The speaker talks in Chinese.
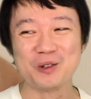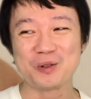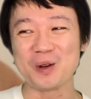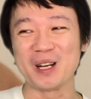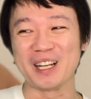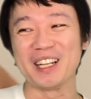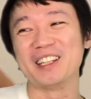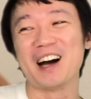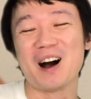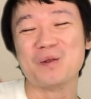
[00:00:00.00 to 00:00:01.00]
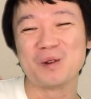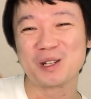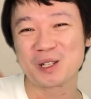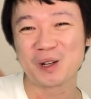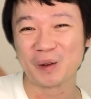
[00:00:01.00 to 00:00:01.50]
血淋淋的啊，无
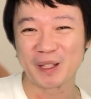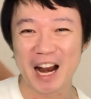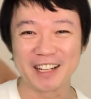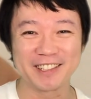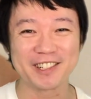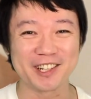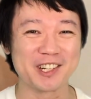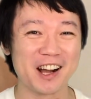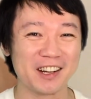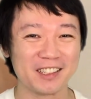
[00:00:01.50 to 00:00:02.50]
论是肉体还是精神上。